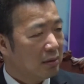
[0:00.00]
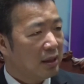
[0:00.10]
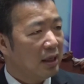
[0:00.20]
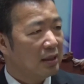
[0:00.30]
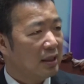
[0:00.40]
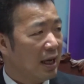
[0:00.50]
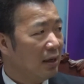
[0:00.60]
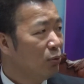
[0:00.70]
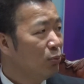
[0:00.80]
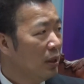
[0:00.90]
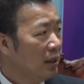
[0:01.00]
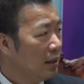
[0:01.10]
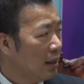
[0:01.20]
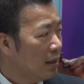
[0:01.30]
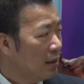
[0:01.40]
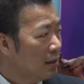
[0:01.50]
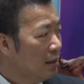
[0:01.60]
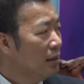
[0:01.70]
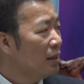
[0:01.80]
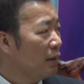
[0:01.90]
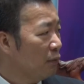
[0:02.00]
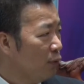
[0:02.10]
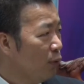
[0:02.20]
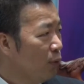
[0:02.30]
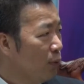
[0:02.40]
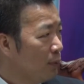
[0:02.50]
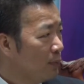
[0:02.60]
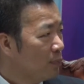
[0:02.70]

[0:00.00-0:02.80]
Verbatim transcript: điện sáng lung linh này như thành phố